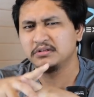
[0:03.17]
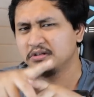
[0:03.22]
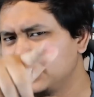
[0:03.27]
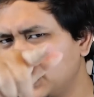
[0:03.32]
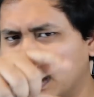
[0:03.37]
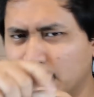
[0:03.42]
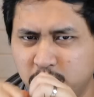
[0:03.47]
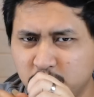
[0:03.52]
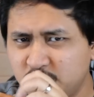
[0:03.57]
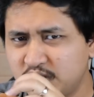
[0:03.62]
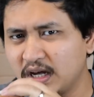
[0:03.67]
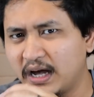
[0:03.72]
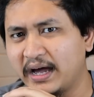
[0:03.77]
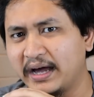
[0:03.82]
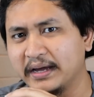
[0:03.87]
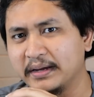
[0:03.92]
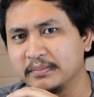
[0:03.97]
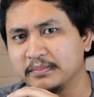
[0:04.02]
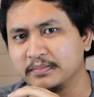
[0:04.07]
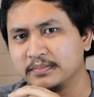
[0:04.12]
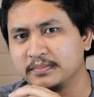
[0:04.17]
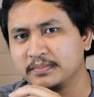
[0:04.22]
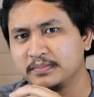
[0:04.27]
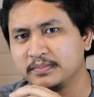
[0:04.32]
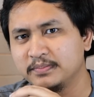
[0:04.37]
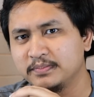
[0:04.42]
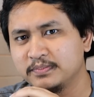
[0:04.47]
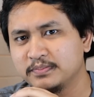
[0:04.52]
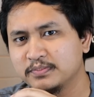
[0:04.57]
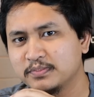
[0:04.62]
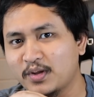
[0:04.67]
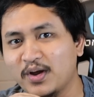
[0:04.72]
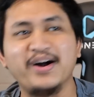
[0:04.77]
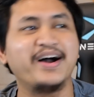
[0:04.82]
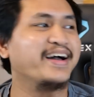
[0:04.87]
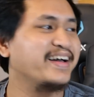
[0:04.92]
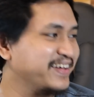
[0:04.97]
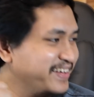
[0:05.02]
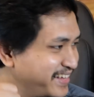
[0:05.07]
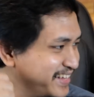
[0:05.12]
Gabut Time.
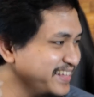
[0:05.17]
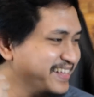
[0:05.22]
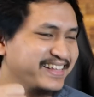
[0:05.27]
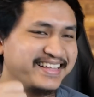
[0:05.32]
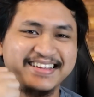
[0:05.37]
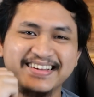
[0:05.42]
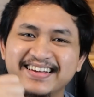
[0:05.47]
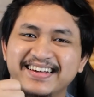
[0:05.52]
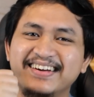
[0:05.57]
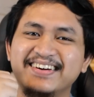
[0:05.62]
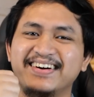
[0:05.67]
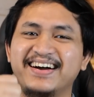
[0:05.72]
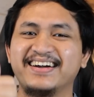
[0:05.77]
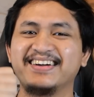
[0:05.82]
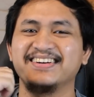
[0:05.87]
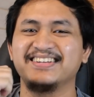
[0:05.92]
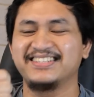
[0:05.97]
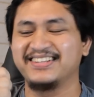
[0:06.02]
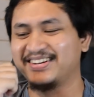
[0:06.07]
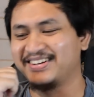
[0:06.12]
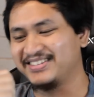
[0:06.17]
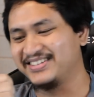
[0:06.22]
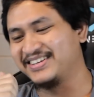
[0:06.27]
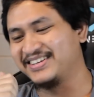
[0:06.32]
Ah, ini iya, saya